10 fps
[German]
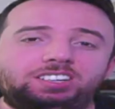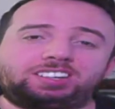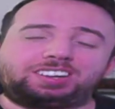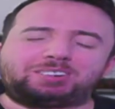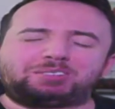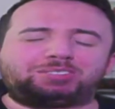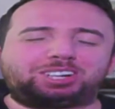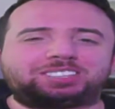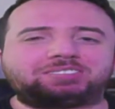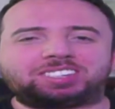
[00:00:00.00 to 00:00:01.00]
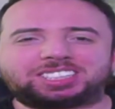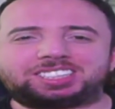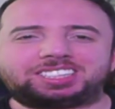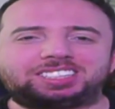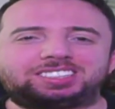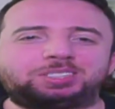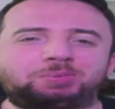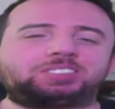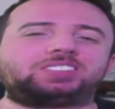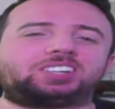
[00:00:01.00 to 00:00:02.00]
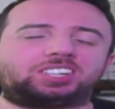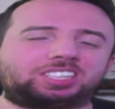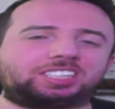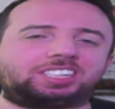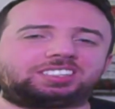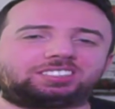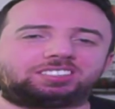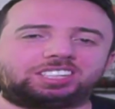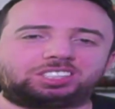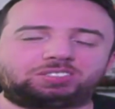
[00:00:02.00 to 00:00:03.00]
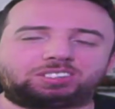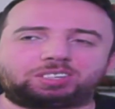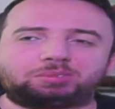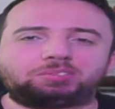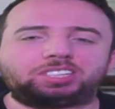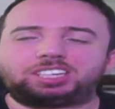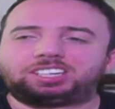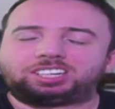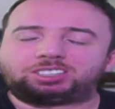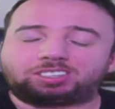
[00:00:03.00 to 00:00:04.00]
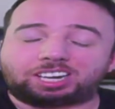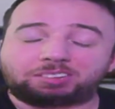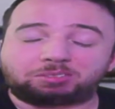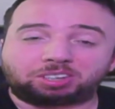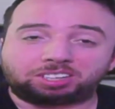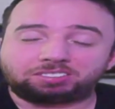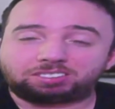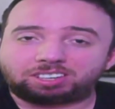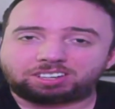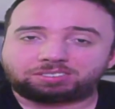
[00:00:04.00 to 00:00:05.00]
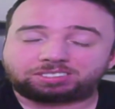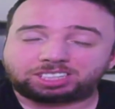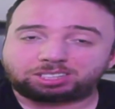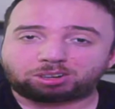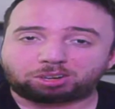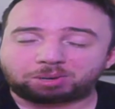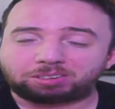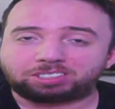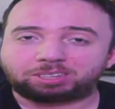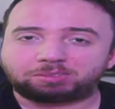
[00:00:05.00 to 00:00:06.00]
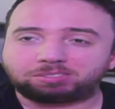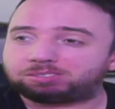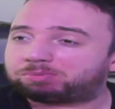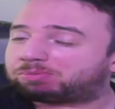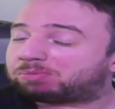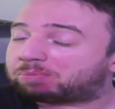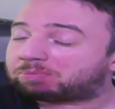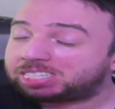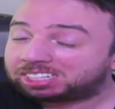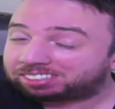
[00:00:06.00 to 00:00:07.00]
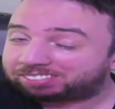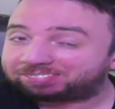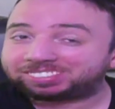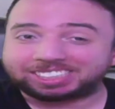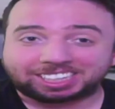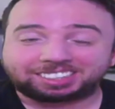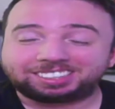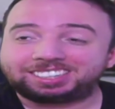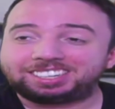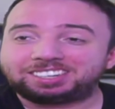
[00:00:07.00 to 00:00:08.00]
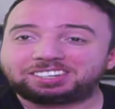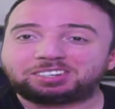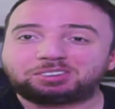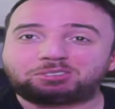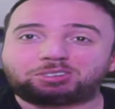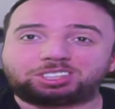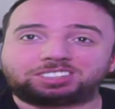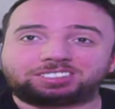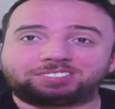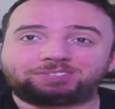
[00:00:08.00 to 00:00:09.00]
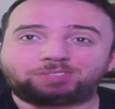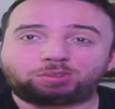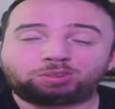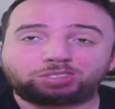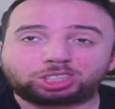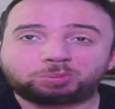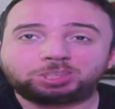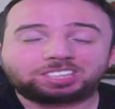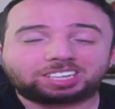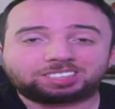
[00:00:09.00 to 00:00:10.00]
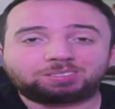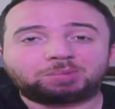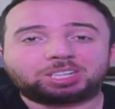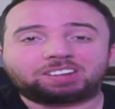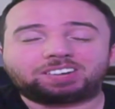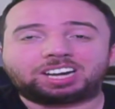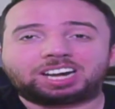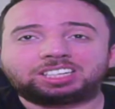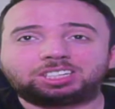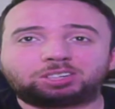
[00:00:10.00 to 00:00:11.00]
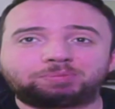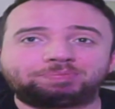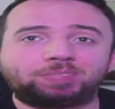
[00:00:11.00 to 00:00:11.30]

Jo Freunde, was geht? Ich bin's wieder, euer Relit und herzlich willkommen zu einem neuen FC-Talk mal wieder mit mir. Ja, Freunde, fünfter Spieltag sind wir mittlerweile angekommen.